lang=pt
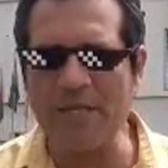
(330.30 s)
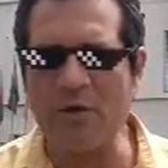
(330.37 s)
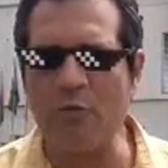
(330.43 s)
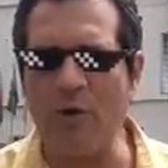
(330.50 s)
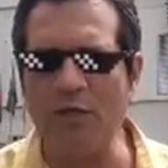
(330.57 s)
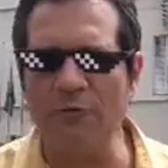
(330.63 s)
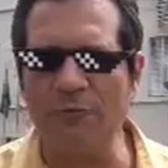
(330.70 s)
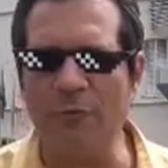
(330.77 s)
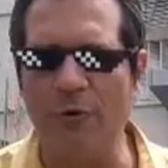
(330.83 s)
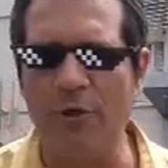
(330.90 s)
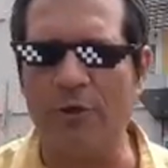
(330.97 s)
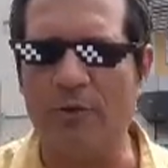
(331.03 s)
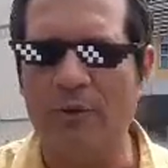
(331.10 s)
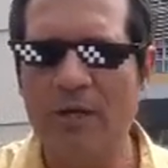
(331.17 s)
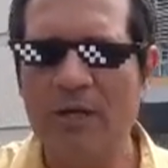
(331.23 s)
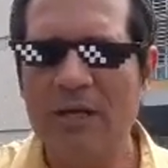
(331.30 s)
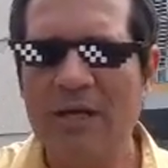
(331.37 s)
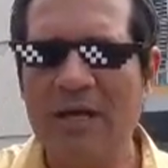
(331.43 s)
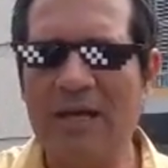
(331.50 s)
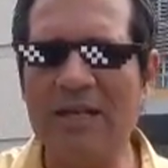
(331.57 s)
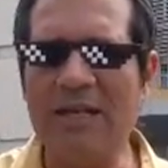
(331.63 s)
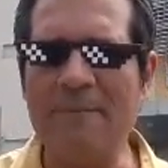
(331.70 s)
para mim que quando foram
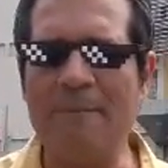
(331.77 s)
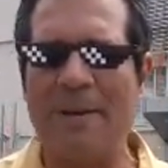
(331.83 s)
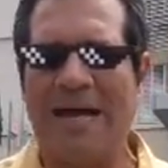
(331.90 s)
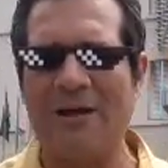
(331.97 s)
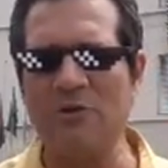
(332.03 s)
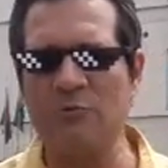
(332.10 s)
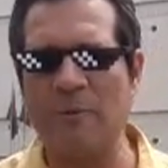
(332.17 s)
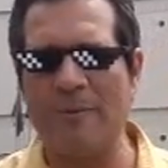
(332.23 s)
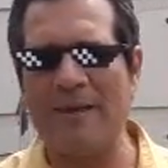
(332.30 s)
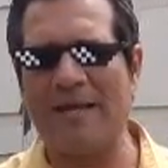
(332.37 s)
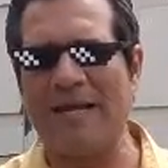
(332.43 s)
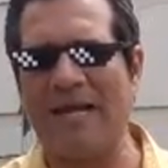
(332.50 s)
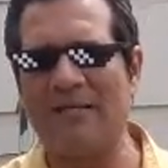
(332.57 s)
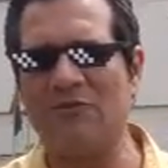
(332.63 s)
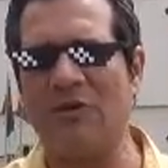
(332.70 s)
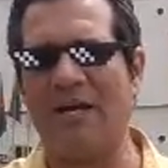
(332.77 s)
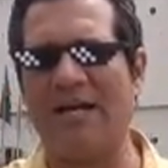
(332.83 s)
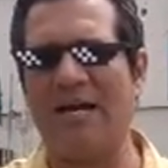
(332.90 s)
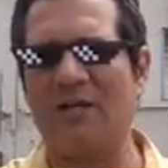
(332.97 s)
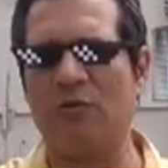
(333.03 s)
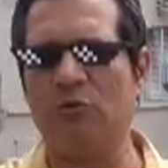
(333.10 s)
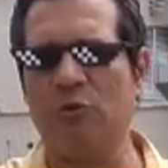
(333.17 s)
limpar o supermercado,
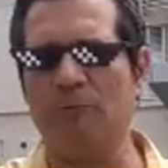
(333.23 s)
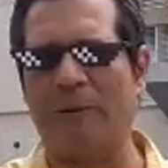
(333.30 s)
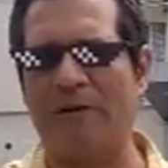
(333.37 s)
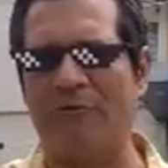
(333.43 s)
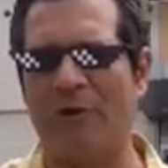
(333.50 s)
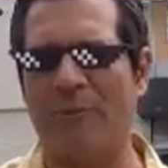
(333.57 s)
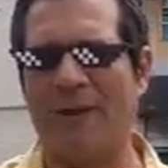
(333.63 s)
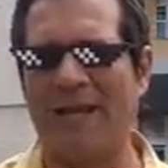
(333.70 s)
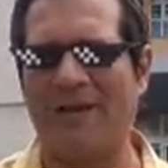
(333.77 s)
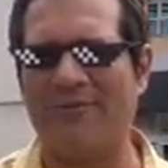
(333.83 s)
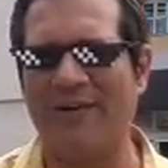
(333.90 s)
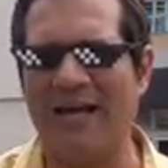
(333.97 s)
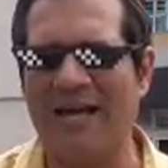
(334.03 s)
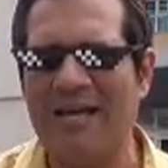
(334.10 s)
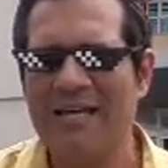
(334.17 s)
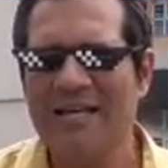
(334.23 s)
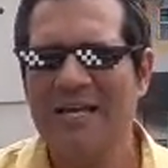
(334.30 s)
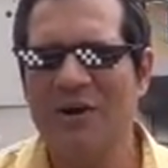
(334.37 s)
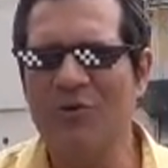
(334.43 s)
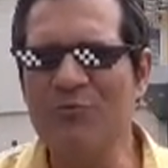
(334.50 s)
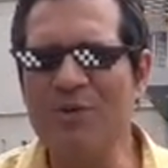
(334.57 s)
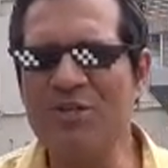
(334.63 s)
arrancaram tudo para fora para lavar,
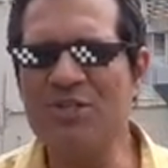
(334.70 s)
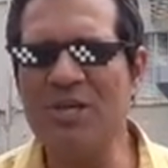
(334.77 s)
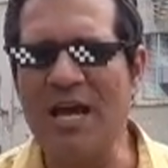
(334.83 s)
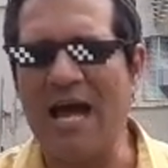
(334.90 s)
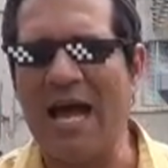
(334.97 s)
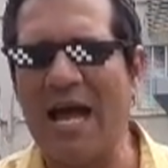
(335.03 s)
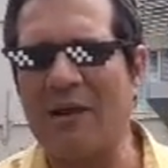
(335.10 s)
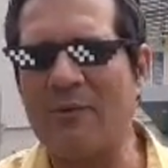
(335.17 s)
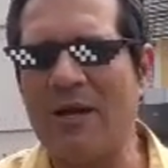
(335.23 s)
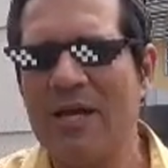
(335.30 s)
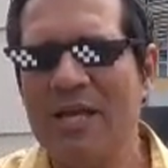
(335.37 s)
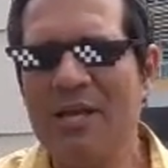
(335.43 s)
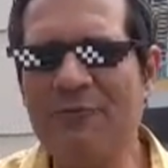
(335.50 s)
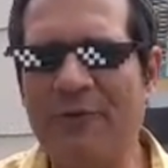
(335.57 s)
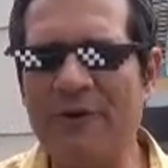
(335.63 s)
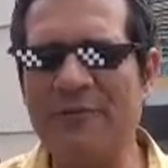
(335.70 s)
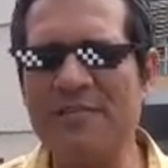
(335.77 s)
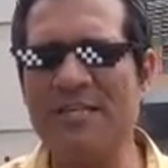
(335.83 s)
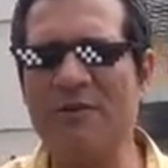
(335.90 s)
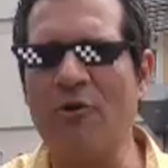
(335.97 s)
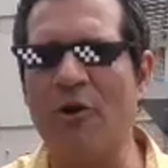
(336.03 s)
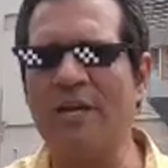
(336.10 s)
emitir água e
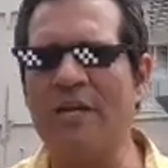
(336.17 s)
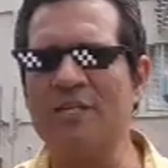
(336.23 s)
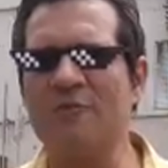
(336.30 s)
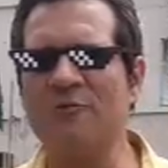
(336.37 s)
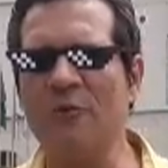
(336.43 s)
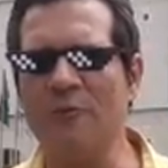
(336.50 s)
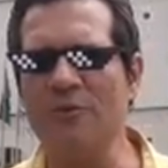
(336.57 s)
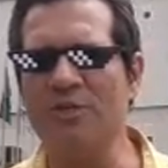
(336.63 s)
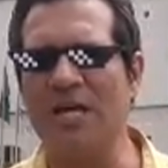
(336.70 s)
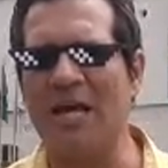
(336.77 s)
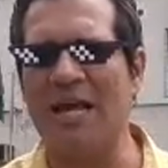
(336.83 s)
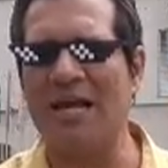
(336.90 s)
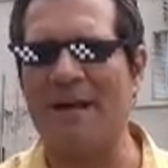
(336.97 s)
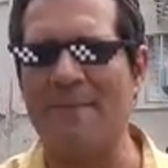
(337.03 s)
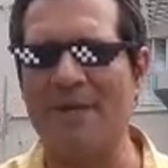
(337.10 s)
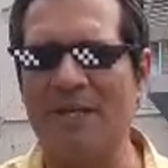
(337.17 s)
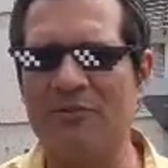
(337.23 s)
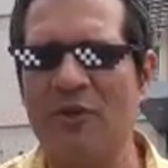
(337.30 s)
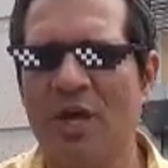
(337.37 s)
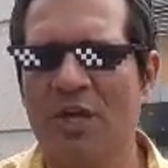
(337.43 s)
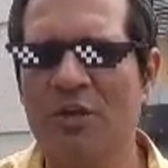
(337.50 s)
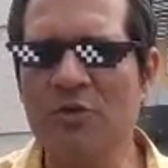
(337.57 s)
foi fazendo igual aqueles filmes de
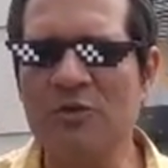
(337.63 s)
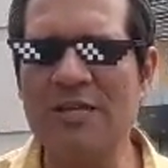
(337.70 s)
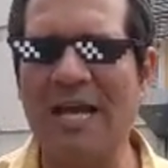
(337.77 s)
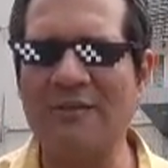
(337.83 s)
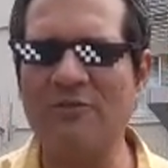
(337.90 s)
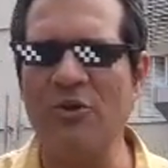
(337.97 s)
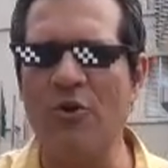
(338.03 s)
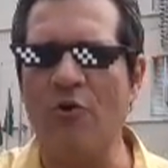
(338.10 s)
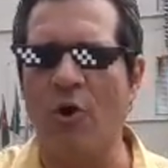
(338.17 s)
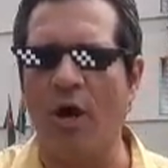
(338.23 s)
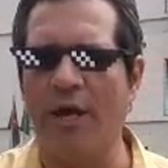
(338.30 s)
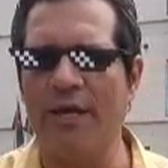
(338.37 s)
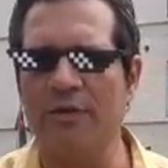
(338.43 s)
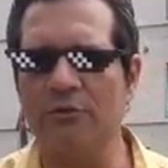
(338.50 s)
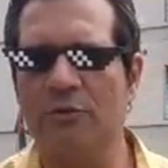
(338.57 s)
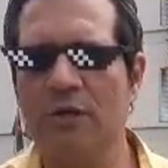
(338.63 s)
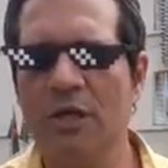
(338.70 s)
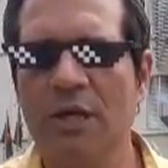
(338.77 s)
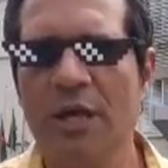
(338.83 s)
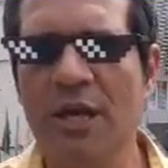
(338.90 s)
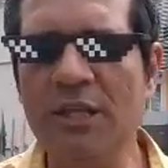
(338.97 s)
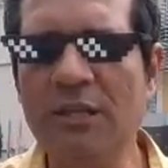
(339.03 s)
alagamento que os ratos iam correndo.
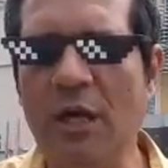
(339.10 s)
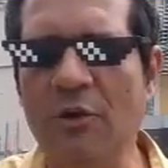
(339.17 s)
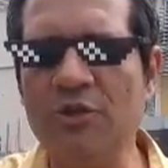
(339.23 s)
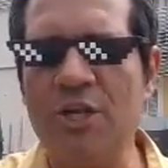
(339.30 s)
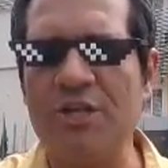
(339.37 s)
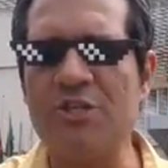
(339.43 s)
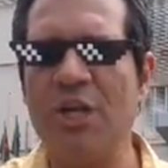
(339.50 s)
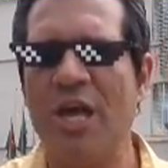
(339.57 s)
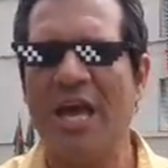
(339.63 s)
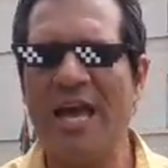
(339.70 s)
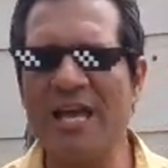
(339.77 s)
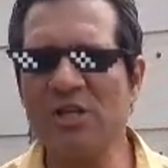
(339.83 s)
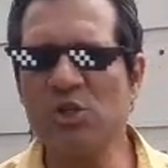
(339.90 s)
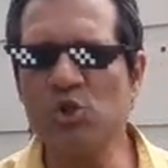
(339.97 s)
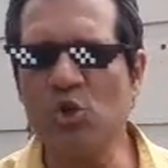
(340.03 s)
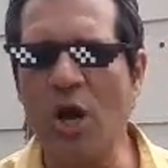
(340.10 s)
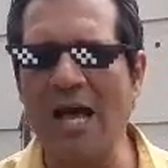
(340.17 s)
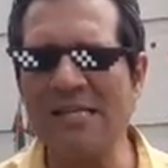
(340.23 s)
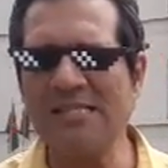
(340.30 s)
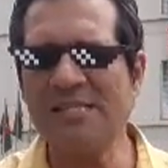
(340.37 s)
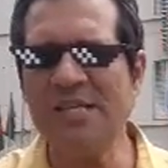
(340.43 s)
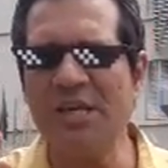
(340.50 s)
Então, gente, é
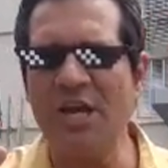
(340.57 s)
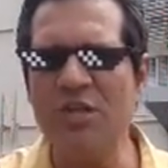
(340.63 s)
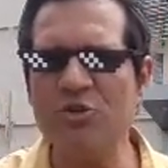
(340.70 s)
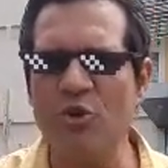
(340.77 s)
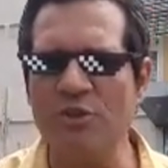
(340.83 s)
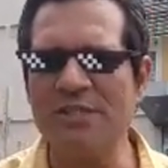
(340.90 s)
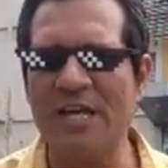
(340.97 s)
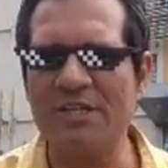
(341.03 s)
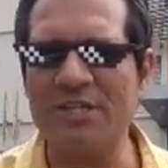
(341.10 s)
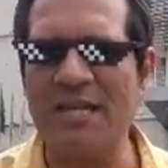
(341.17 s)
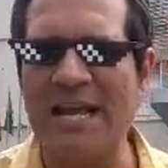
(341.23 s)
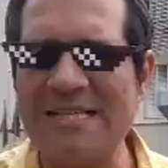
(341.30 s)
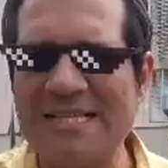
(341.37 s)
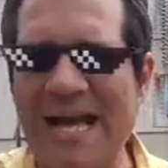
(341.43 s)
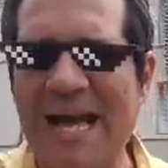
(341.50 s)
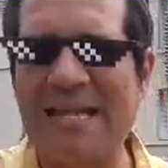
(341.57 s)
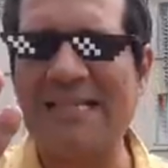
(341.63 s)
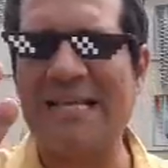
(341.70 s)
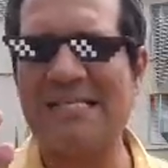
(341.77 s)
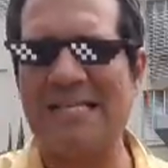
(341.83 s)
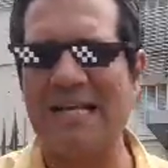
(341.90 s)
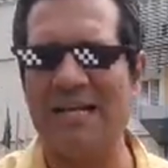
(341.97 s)
só assim que a gente consegue tirar essa
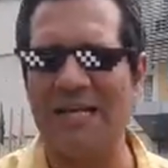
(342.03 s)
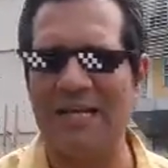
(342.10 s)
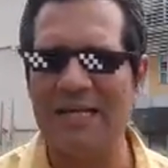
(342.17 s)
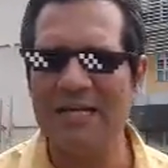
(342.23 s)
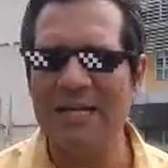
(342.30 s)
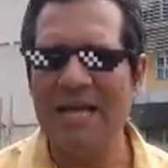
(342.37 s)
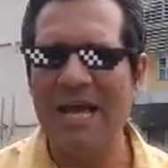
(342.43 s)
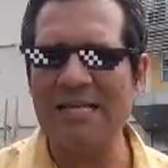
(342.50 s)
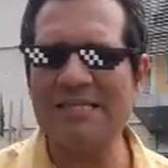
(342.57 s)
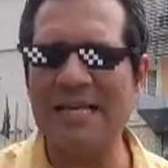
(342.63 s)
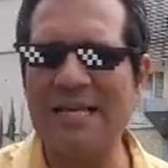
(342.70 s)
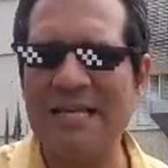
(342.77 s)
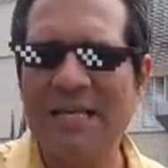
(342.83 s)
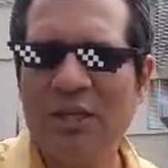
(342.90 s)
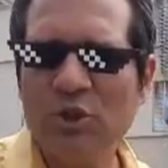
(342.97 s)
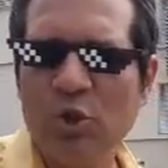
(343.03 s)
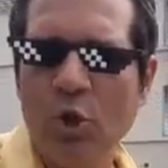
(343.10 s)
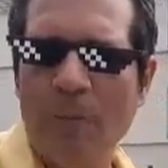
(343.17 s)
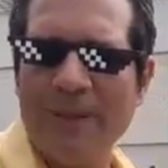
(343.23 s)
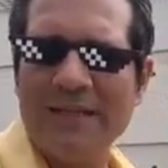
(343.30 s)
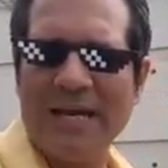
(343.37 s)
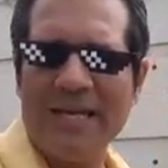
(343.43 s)
ratazana, essa
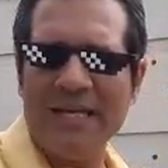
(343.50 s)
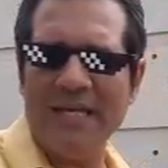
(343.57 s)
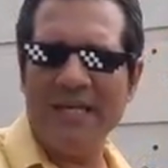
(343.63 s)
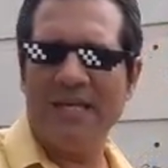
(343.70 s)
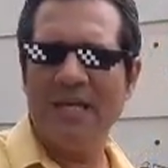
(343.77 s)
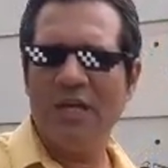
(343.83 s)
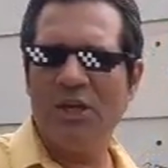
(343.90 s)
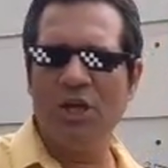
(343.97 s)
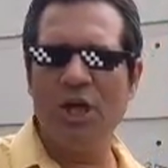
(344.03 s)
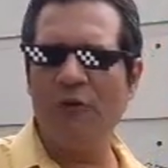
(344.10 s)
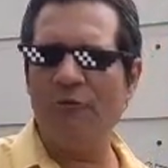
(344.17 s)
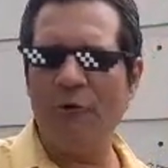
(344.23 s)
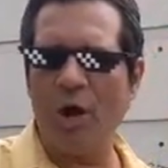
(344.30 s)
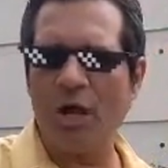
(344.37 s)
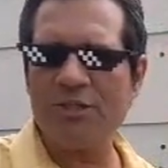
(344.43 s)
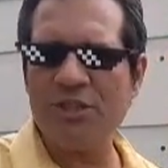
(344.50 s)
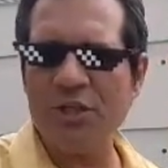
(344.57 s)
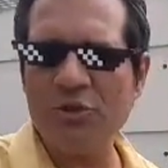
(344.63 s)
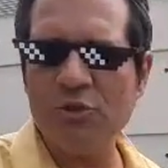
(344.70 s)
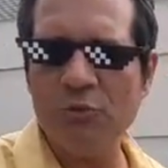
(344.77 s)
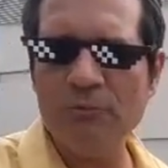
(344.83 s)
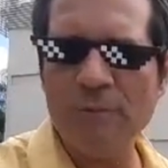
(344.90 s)
turma daí. Não
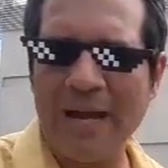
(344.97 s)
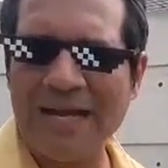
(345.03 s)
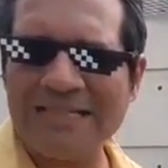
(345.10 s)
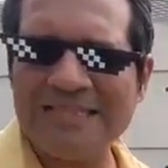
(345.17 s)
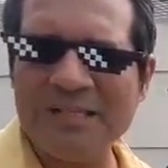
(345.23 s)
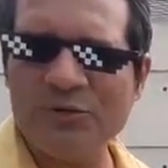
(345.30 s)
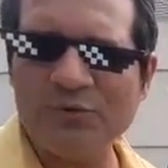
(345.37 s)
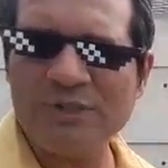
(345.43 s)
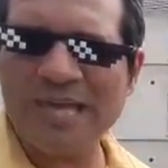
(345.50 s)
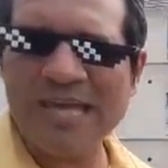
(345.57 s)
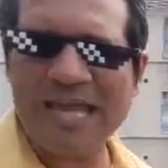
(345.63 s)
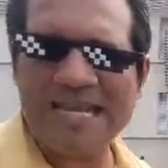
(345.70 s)
vote em mais nenhum